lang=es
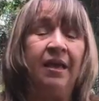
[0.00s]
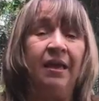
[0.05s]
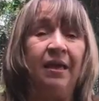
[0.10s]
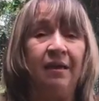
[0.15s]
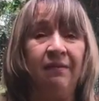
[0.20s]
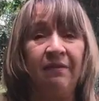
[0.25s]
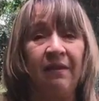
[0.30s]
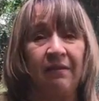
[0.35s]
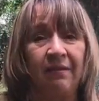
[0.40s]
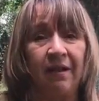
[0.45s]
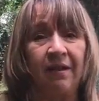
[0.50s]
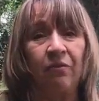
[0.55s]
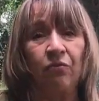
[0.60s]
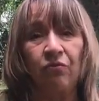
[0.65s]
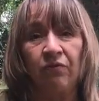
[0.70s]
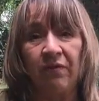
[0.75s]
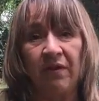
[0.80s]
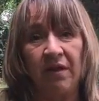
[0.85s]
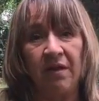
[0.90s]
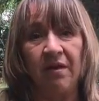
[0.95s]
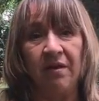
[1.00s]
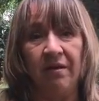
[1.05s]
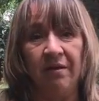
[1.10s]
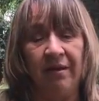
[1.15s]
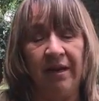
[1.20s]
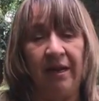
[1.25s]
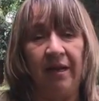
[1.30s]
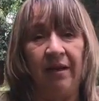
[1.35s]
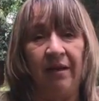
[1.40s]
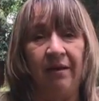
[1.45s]
y se traducen
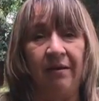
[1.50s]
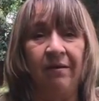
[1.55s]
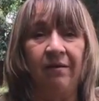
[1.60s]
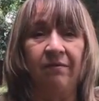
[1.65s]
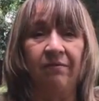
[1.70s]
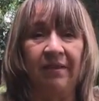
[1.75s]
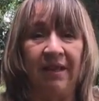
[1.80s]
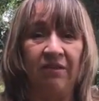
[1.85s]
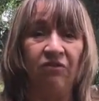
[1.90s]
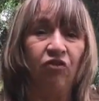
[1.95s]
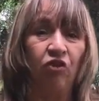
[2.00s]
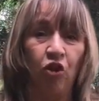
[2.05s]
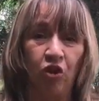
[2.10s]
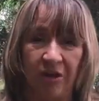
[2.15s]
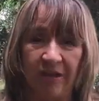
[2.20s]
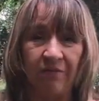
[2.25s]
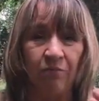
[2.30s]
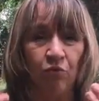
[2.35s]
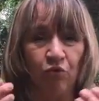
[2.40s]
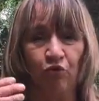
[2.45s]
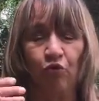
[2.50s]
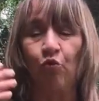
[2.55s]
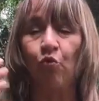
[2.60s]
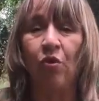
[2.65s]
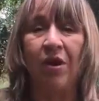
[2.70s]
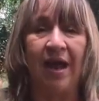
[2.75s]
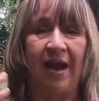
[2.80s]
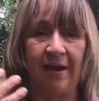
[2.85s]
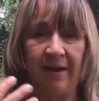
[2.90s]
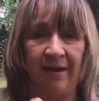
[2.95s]
en tensiones
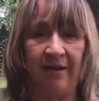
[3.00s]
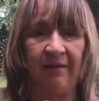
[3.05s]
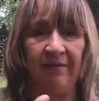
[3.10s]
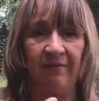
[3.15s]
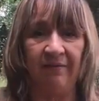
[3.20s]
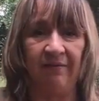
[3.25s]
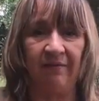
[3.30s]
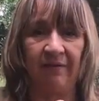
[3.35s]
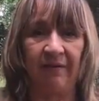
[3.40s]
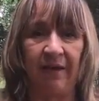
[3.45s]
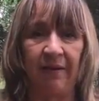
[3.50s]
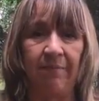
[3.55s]
musculares